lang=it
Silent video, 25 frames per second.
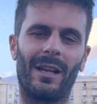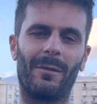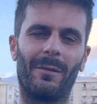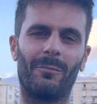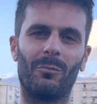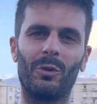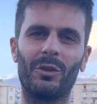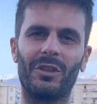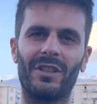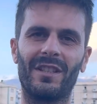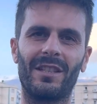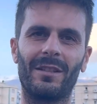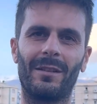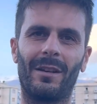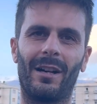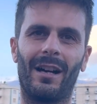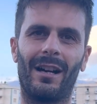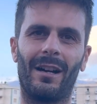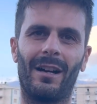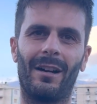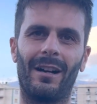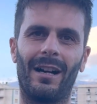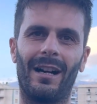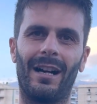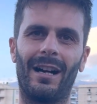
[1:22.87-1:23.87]
una
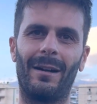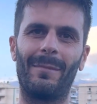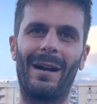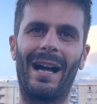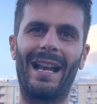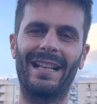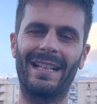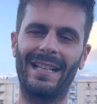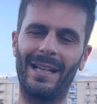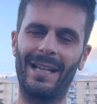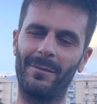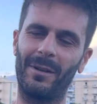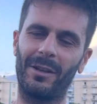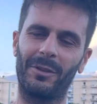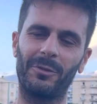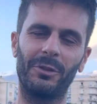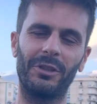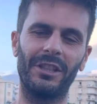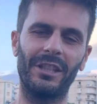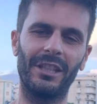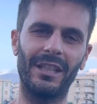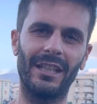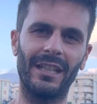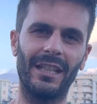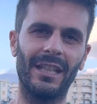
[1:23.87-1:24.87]
buonissima amalgama
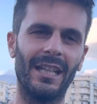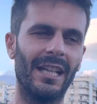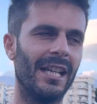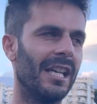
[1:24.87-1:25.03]
quindi